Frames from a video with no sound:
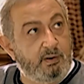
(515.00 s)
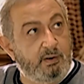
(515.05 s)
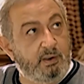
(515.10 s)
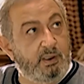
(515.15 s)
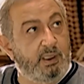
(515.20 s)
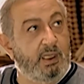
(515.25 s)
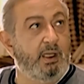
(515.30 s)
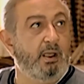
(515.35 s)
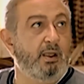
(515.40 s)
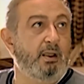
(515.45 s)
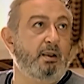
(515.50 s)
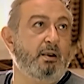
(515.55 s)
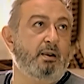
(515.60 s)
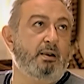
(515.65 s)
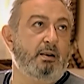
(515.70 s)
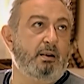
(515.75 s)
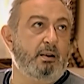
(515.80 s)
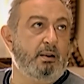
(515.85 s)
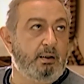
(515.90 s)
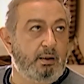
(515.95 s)
لا
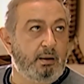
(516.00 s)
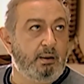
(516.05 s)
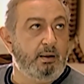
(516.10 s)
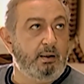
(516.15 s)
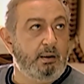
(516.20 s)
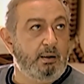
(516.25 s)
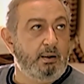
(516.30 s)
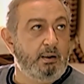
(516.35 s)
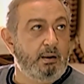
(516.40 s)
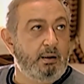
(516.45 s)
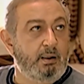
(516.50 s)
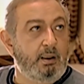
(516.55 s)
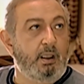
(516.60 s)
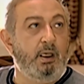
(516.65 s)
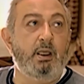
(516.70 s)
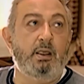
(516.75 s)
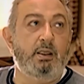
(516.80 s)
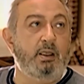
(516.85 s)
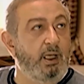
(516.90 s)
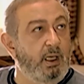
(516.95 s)

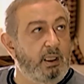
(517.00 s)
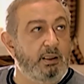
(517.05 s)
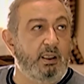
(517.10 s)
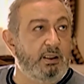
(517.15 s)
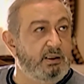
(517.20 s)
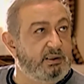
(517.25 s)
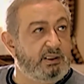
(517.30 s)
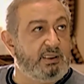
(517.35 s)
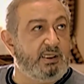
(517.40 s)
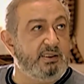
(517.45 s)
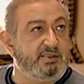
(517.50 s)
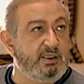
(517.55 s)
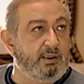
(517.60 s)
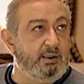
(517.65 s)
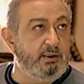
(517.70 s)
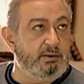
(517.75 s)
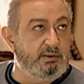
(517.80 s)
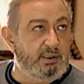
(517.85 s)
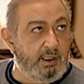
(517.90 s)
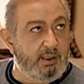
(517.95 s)
عيني انا اللي تتكسر
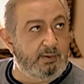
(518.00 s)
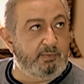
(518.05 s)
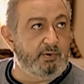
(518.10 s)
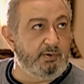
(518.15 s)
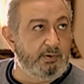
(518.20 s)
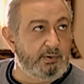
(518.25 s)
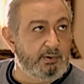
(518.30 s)
قدامه